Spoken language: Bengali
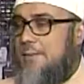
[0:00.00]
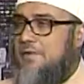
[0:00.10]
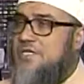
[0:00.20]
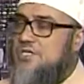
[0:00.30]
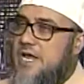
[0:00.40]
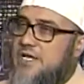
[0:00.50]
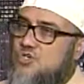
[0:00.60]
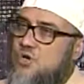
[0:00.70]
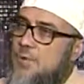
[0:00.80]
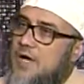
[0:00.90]
আমি এই
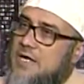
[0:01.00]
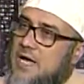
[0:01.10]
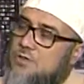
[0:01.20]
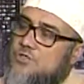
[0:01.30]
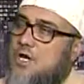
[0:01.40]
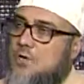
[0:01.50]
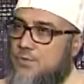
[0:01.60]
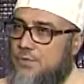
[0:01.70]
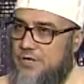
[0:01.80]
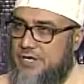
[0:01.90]
সময়ের আলোচনার
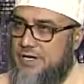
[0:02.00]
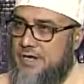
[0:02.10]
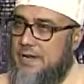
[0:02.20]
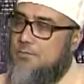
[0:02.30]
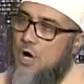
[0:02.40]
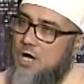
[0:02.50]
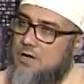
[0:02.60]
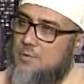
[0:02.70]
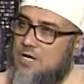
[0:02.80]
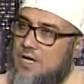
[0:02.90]
উপরে এই
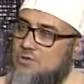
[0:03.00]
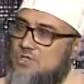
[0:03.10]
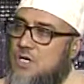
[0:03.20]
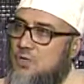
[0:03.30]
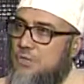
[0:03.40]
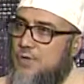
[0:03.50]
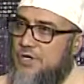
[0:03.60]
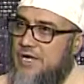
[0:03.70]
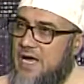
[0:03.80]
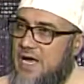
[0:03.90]
মহারমের আলোচনার
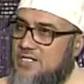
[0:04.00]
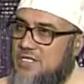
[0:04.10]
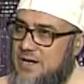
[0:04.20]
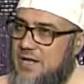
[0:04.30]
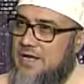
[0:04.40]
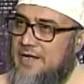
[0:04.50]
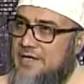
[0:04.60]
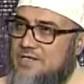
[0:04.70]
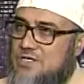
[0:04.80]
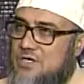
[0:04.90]
উপরে আসার আগেই